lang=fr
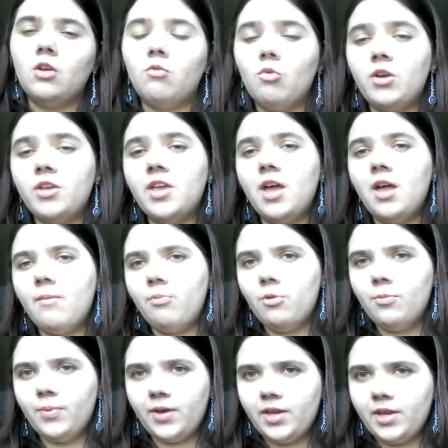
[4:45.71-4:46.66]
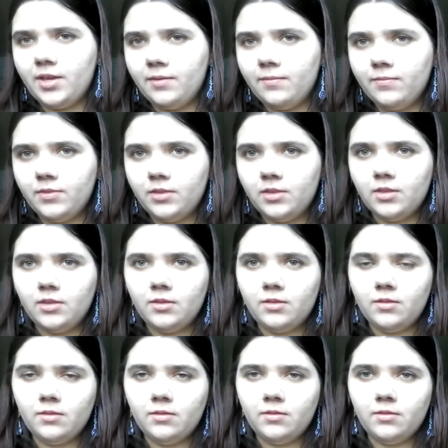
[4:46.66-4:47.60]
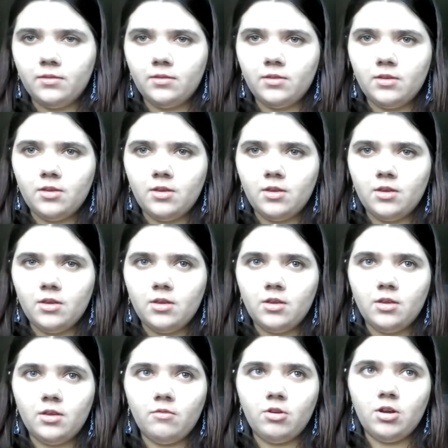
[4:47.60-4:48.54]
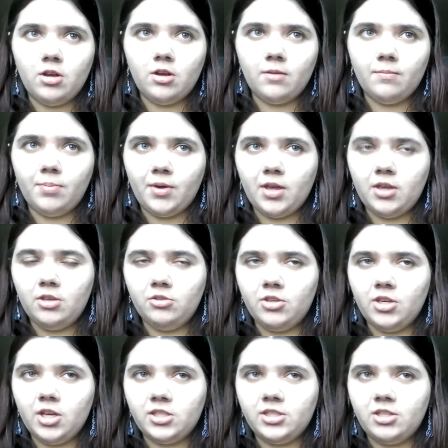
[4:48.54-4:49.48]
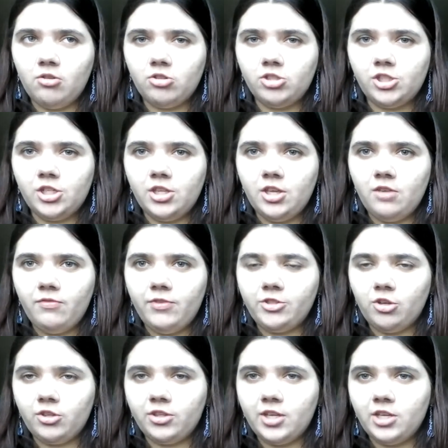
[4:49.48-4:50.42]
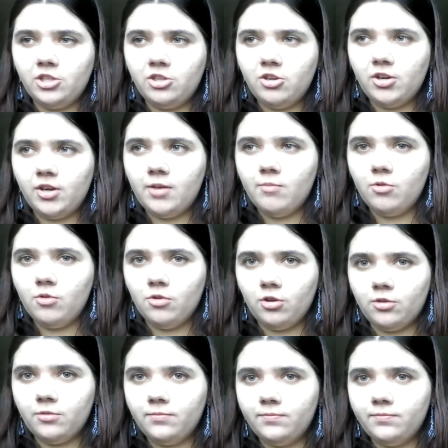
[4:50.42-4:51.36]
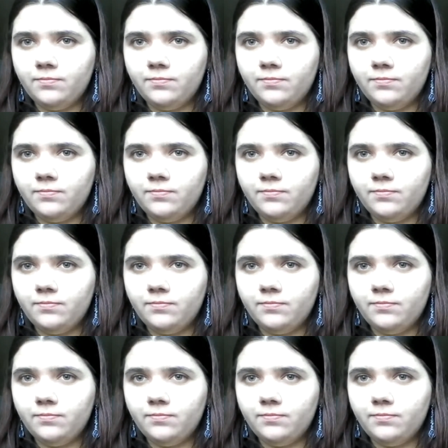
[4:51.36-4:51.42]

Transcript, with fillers: Voyez à peu près Et voilà, après une guerre s'est enchaînée, Fisher Tiger est mort.